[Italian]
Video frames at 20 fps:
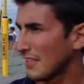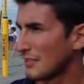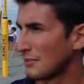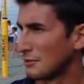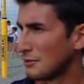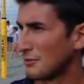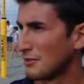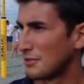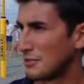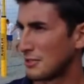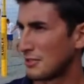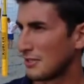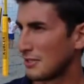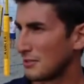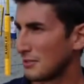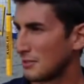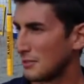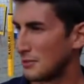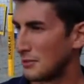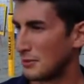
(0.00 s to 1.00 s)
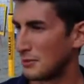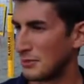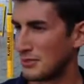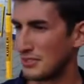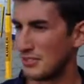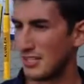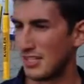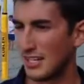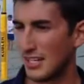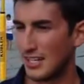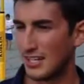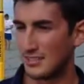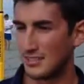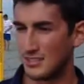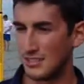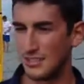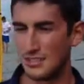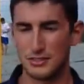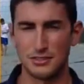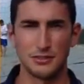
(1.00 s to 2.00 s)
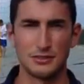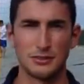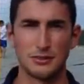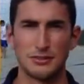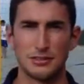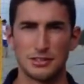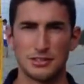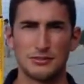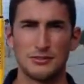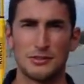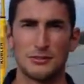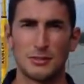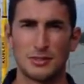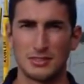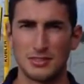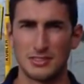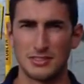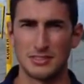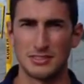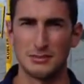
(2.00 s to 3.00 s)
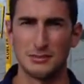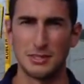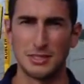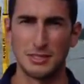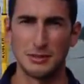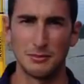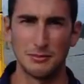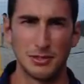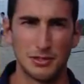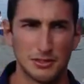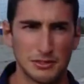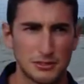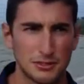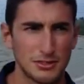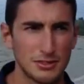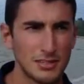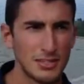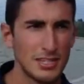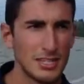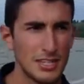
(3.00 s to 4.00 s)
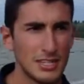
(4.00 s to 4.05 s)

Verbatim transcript: dove giocano questi ragazzi, anche se conoscevo abbastanza bene il posto